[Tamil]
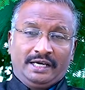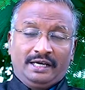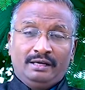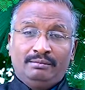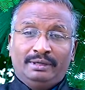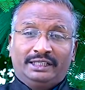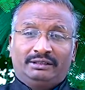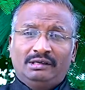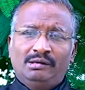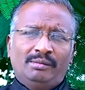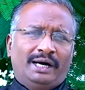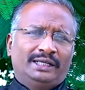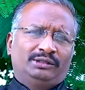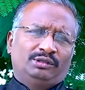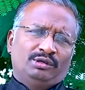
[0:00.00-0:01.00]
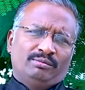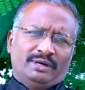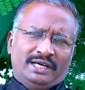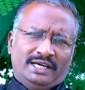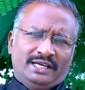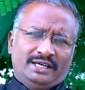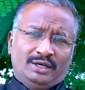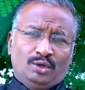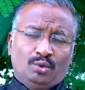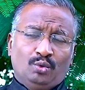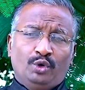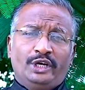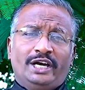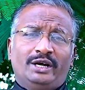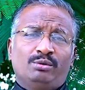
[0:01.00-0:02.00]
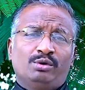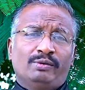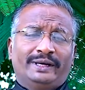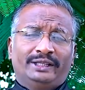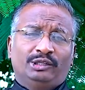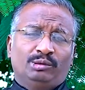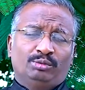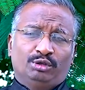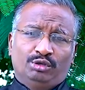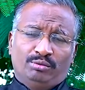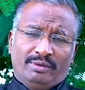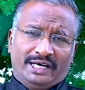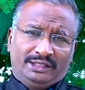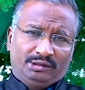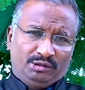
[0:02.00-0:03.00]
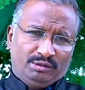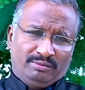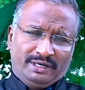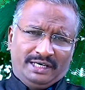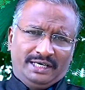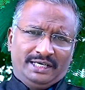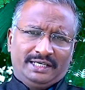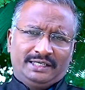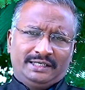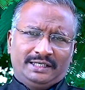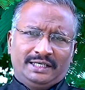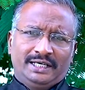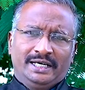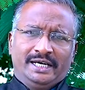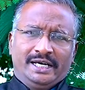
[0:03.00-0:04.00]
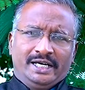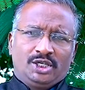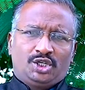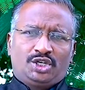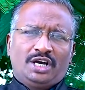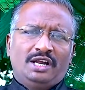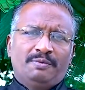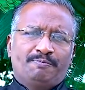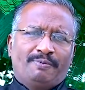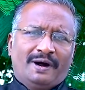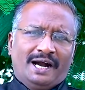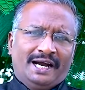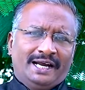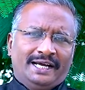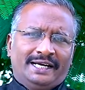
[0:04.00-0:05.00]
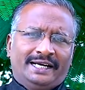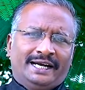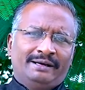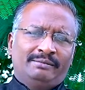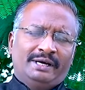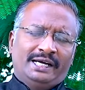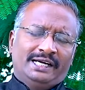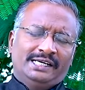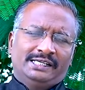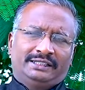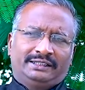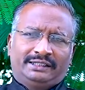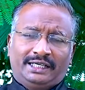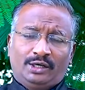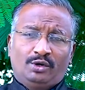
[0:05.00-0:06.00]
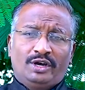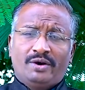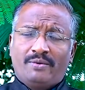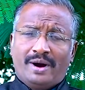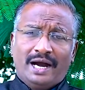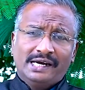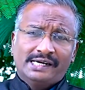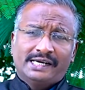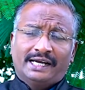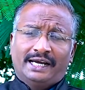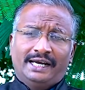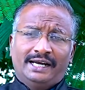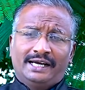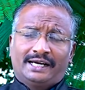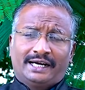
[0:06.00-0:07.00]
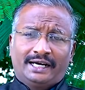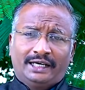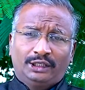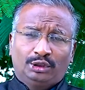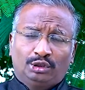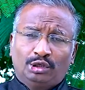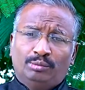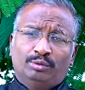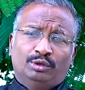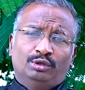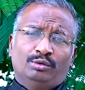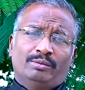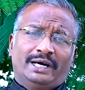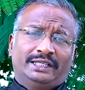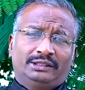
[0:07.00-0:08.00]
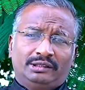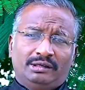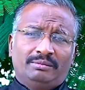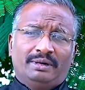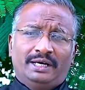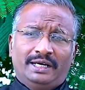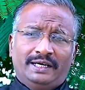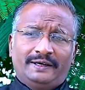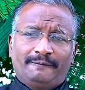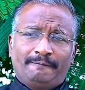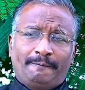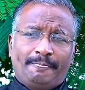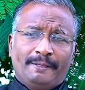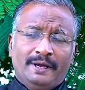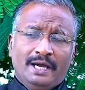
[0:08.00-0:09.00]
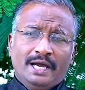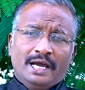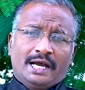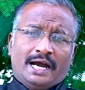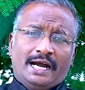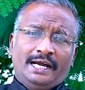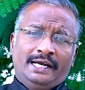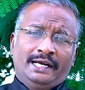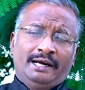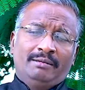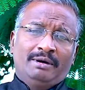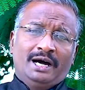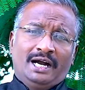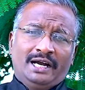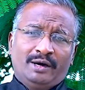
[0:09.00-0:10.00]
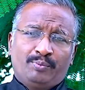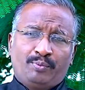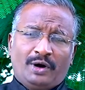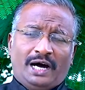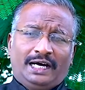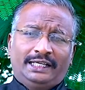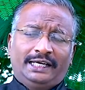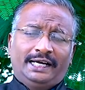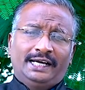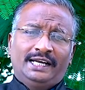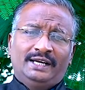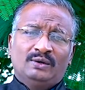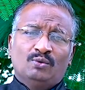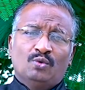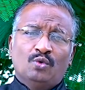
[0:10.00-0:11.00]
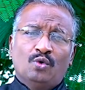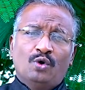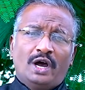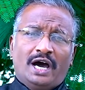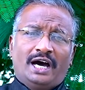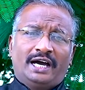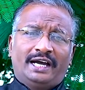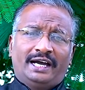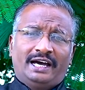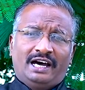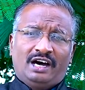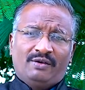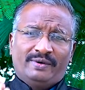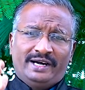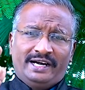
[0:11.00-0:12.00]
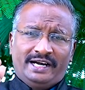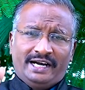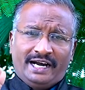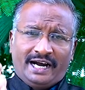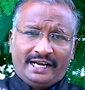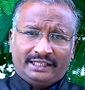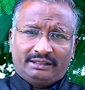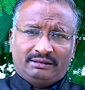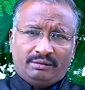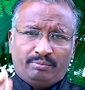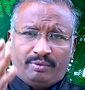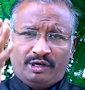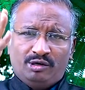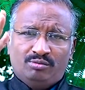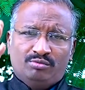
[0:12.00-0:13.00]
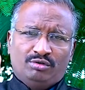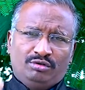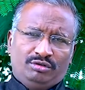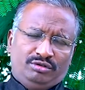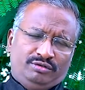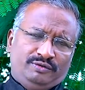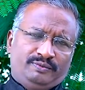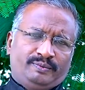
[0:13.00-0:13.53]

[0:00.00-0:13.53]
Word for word: இன்பத்தில் மாத்திரம் அல்ல உயர்வு வந்தபோது மாத்திரம் அல்ல செழிப்பான நன்மைகள் தன்னுடைய வாழ்க்கையில் கிடைத்த போது மாத்திரம் அல்ல கடினமான பாதைகளின் ஊடாக அவன் நடத்தப்படும் பொழுது